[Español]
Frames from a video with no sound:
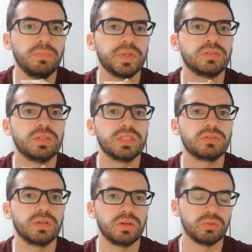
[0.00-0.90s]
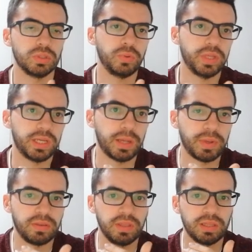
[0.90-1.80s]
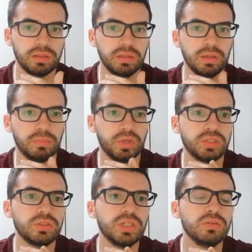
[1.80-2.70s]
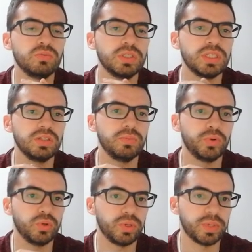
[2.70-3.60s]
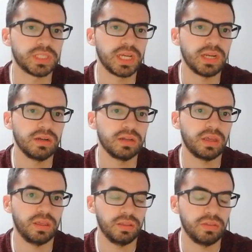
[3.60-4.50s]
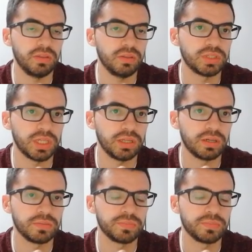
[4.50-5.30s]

con personas con algún tipo de discapacidad. Por eso tienen un diseño muy universal que he decidido seguir.